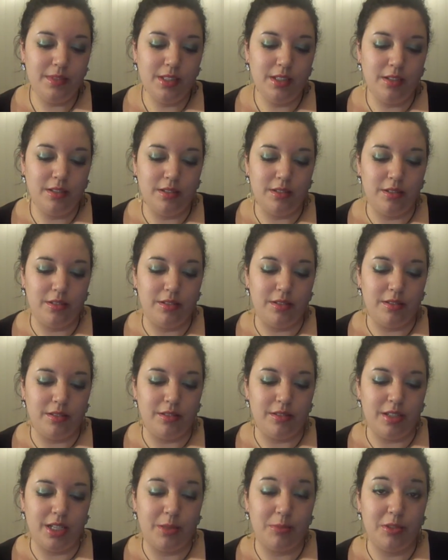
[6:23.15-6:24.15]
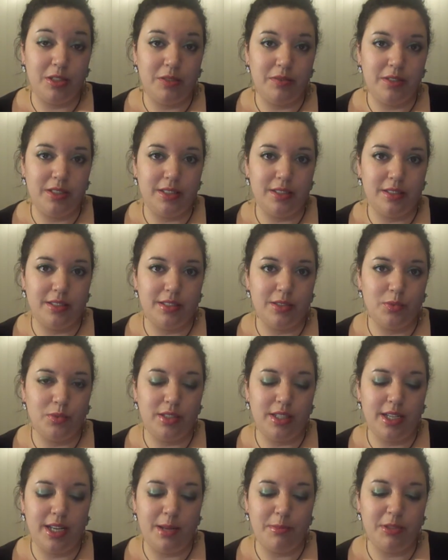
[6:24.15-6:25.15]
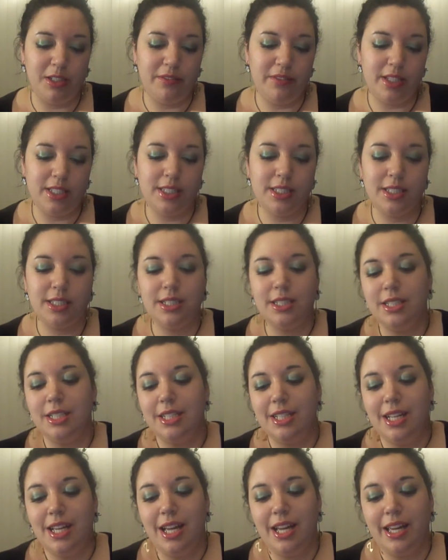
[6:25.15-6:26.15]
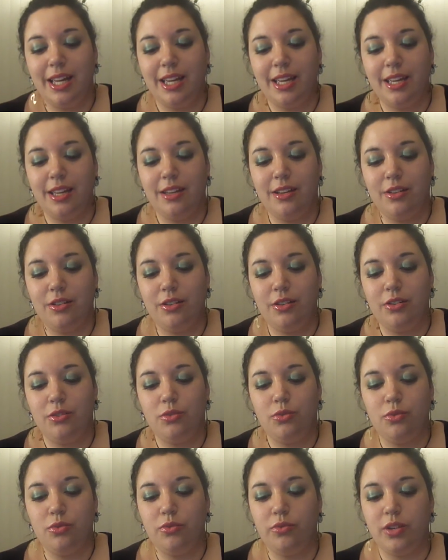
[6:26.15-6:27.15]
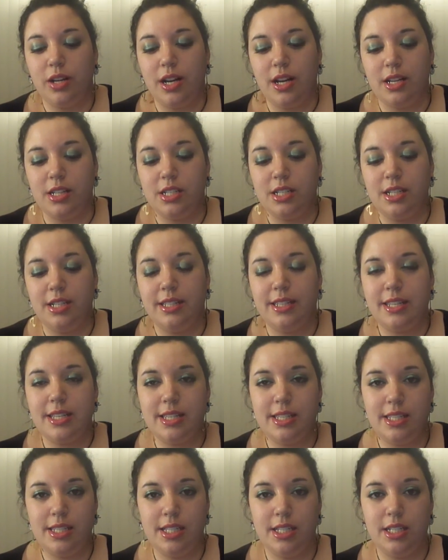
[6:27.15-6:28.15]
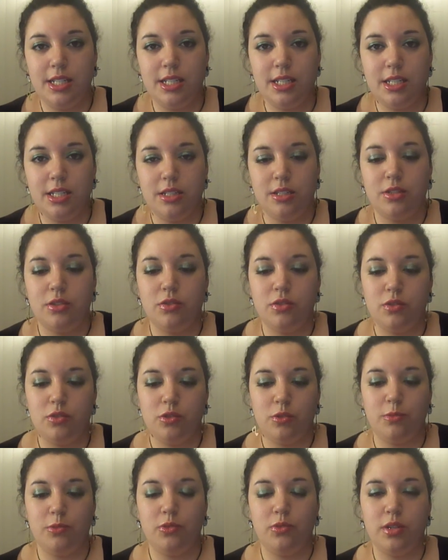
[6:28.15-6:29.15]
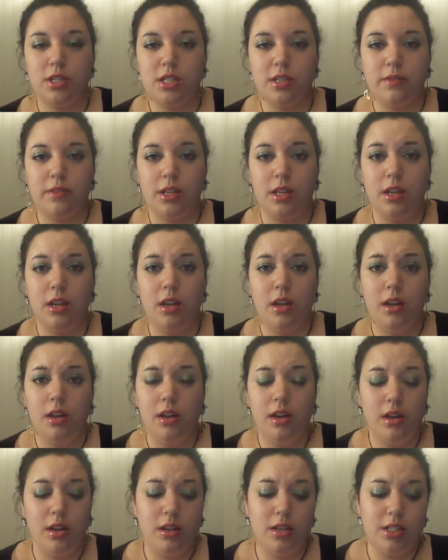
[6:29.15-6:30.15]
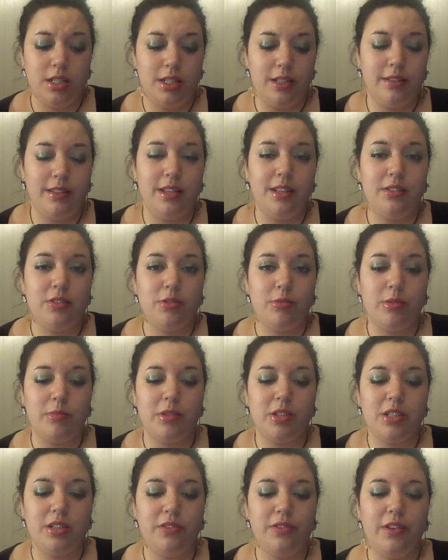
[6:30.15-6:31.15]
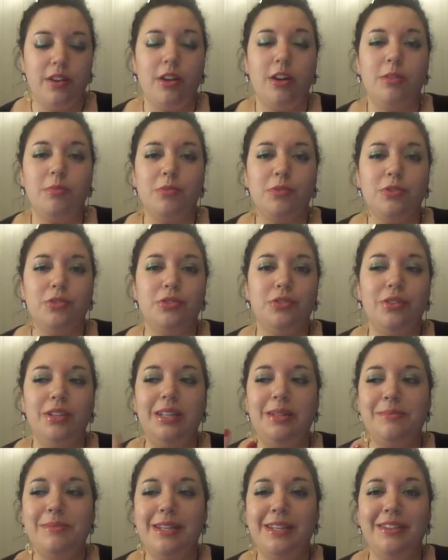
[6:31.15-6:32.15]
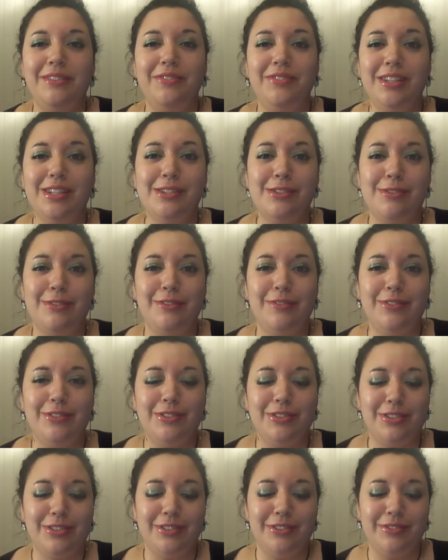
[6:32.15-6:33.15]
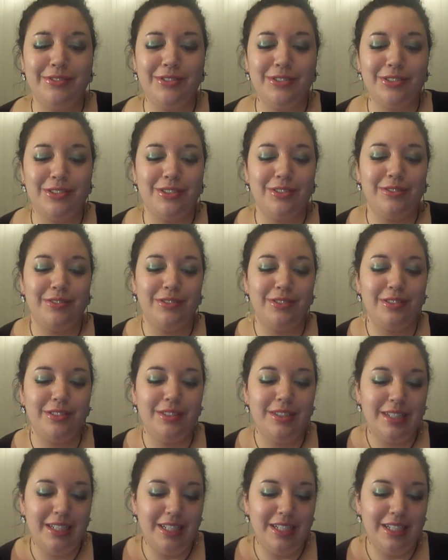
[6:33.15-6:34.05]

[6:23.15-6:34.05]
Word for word: hein, euh, à mon avis, ça, coûtait la peau des fesses. Et euh, donc voilà, je l'ai testé sur mon doigt, j'ai fait je l'ai étalé sur ma main, j'ai fait oh mon dieu, il est magnifique, je le veux, je le veux, je le veux.